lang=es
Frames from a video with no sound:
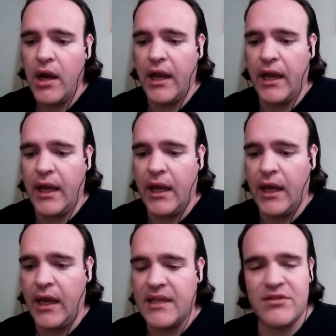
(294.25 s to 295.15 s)

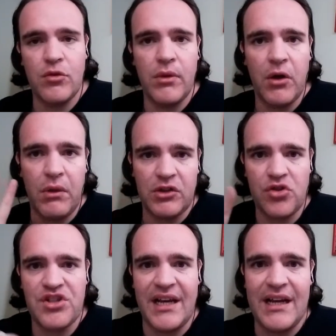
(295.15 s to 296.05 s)
Eh, estuvo en
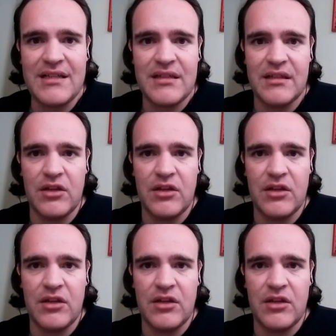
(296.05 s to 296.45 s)
cuatro salas,